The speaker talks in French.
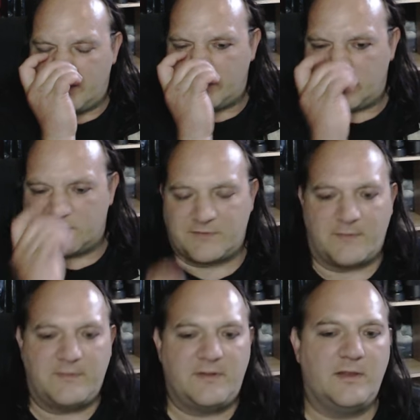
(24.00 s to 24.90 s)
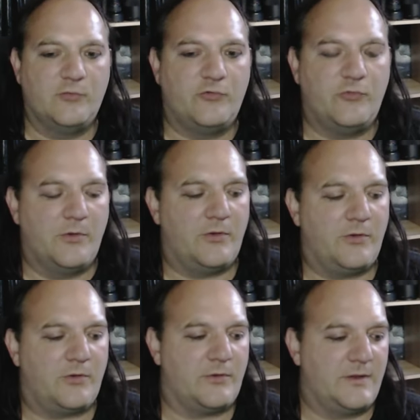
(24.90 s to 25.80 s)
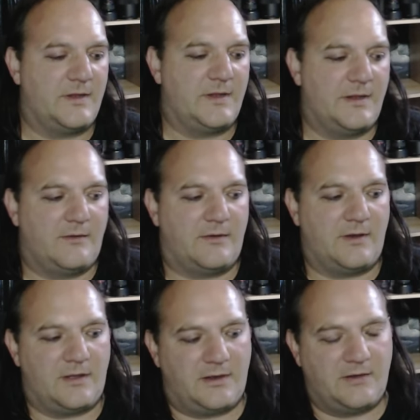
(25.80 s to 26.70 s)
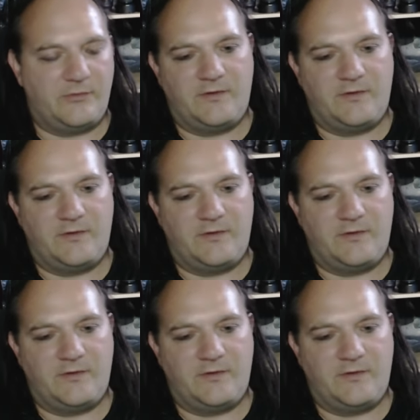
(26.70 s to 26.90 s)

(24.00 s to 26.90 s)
Euh, j'avais invité des youtubeurs. Euh, voilà, l'usine